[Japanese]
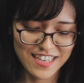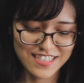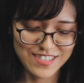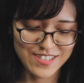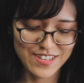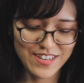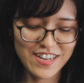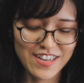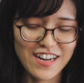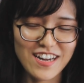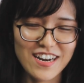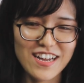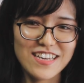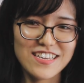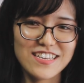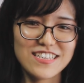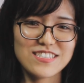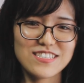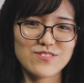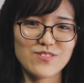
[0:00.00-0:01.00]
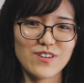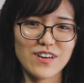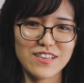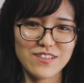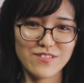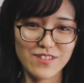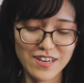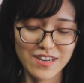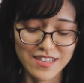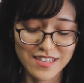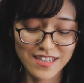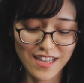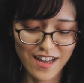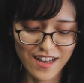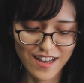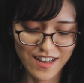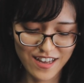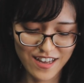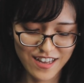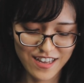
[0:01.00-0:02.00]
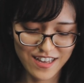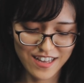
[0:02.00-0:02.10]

それからイエスは言われた。